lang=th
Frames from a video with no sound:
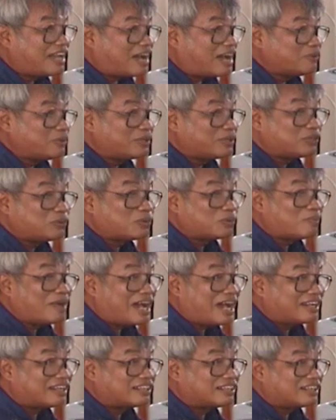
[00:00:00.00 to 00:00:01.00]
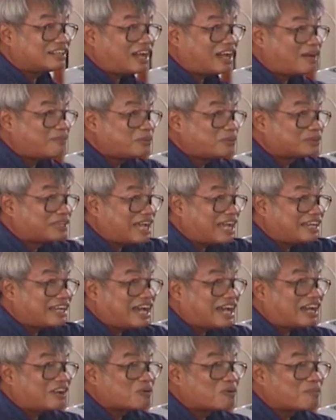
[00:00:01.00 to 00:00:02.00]
น้ำอยู่ที่ถุนบ้าน น้ำอยู่ใต้
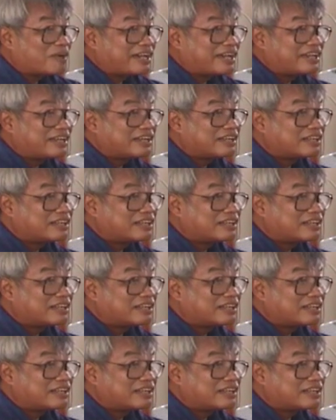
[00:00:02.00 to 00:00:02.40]
นาลงไป